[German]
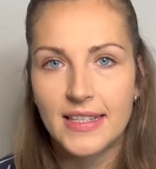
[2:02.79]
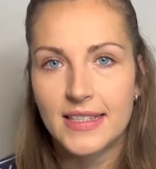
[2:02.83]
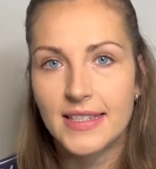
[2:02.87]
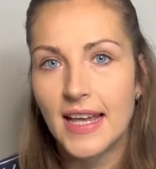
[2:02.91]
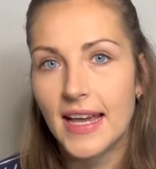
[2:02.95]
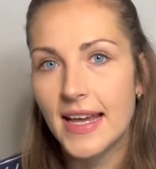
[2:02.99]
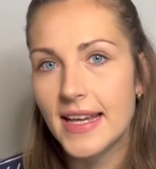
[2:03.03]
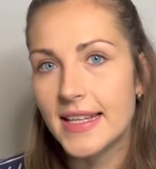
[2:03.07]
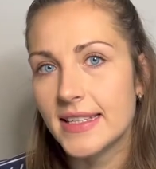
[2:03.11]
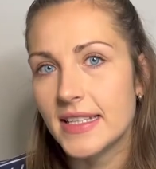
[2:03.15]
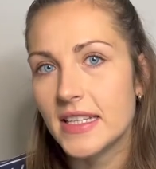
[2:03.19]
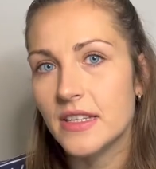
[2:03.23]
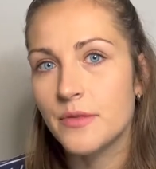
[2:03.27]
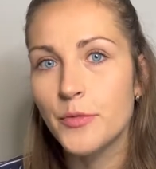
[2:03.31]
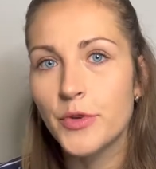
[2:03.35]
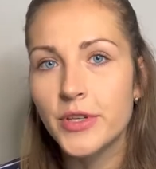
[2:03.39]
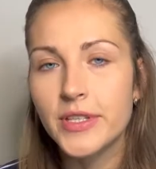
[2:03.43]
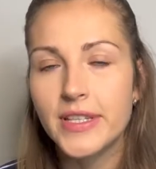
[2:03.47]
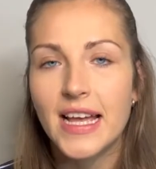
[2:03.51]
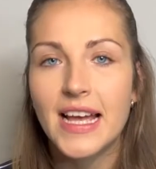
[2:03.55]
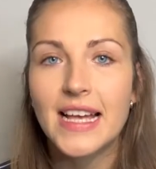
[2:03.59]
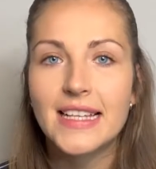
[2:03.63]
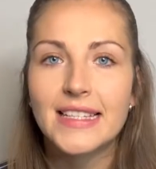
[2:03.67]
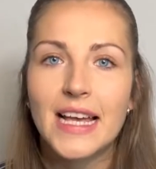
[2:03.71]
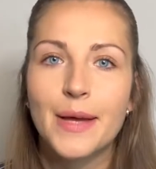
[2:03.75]
Das heißt, ihr
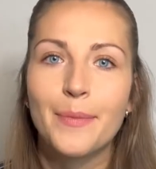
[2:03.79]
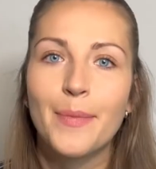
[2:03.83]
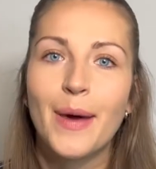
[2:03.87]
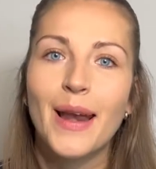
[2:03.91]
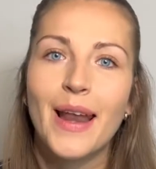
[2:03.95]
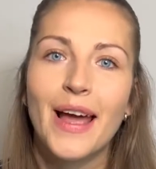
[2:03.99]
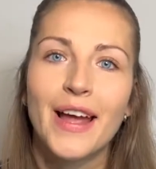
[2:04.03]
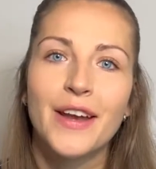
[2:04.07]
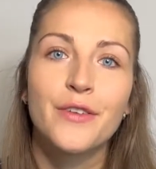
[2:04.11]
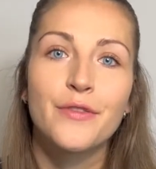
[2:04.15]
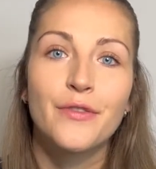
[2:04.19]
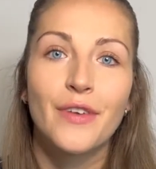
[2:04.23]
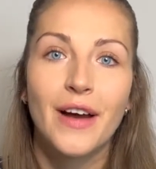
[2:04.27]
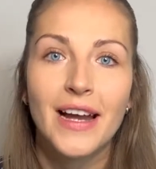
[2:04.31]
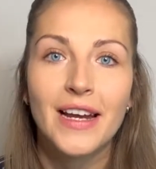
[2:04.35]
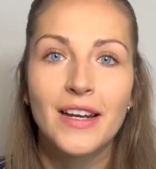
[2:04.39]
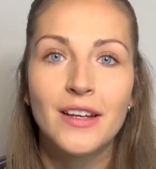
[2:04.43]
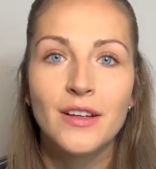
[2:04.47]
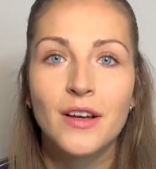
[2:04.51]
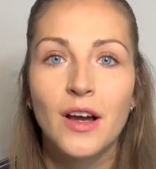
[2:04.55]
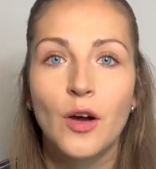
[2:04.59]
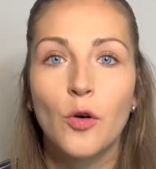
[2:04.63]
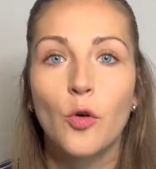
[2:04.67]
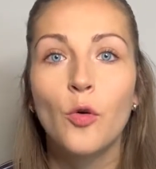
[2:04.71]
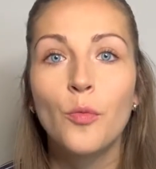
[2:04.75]
müsst erst einmal eine
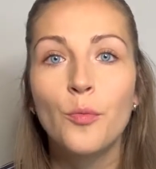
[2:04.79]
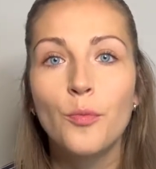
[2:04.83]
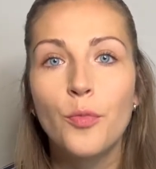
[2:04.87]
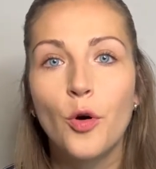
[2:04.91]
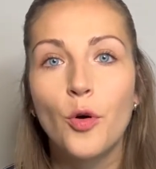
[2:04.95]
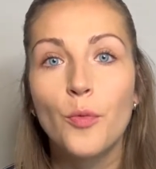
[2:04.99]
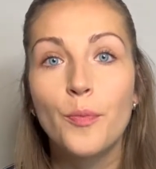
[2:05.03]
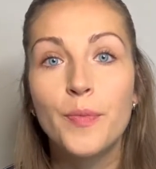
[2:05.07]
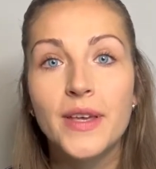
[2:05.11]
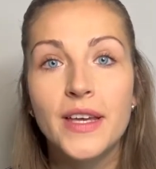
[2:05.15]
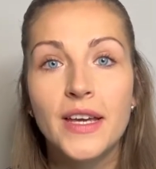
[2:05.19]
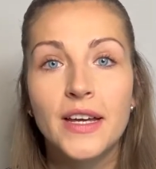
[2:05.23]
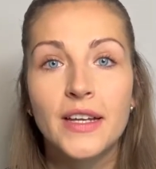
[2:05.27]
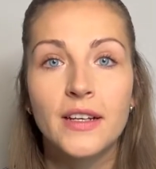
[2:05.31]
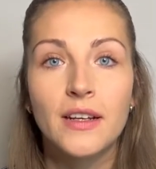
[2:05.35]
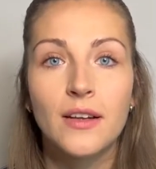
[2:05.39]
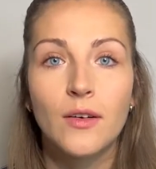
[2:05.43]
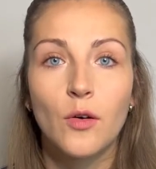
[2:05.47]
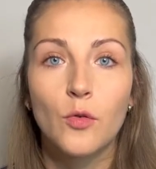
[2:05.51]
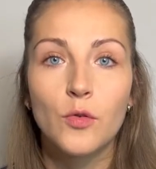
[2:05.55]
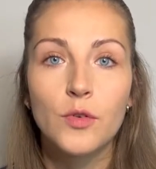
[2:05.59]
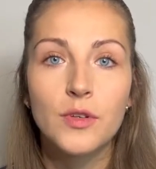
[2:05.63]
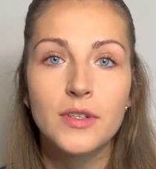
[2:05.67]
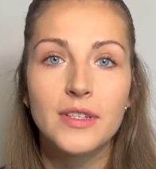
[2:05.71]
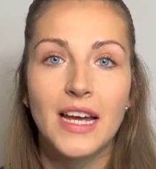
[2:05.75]
Weile rumprobieren
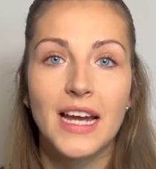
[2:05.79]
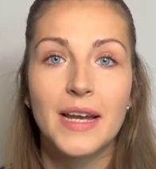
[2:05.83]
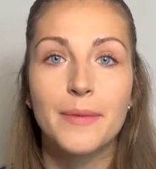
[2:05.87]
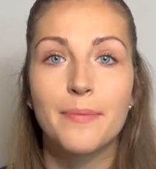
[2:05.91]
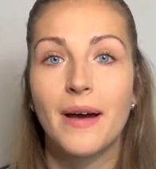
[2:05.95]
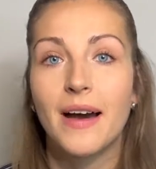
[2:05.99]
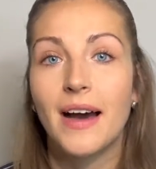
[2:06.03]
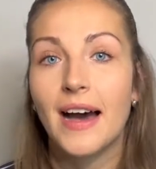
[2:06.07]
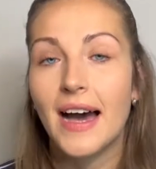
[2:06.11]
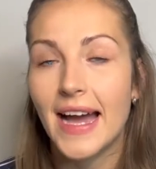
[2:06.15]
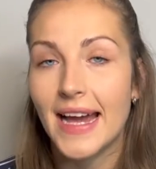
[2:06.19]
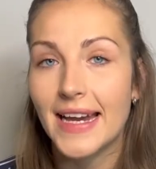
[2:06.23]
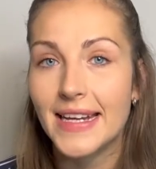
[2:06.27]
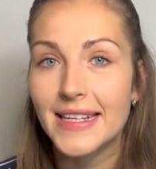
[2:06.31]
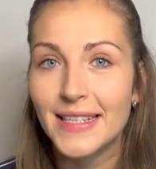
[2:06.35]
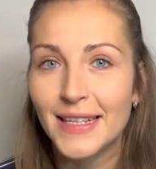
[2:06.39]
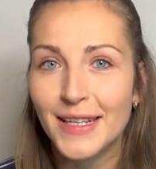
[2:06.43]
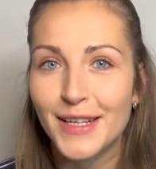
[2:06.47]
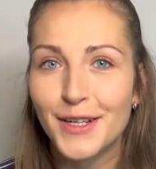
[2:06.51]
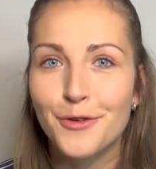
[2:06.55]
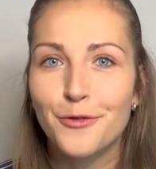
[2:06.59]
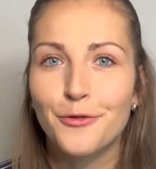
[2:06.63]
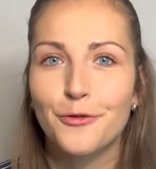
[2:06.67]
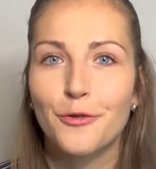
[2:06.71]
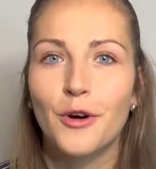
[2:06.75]
und ein paar
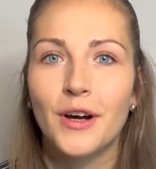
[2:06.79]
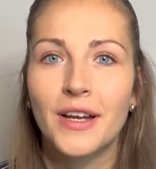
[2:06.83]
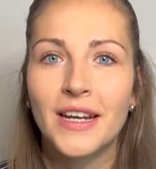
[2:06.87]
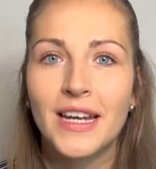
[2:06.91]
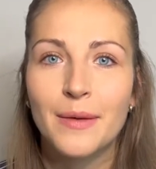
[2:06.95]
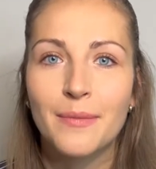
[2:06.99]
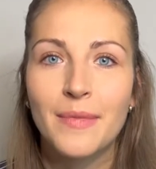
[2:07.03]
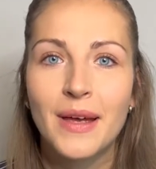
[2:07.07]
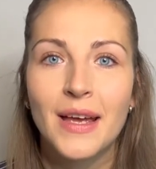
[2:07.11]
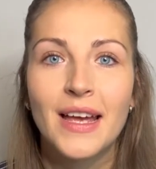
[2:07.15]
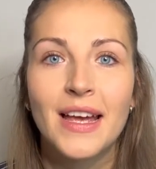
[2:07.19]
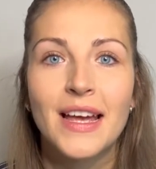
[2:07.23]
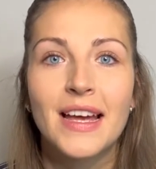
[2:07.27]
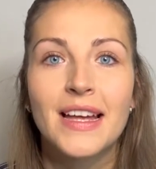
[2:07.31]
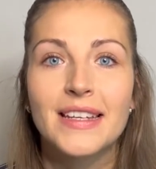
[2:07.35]
Einträge vornehmen,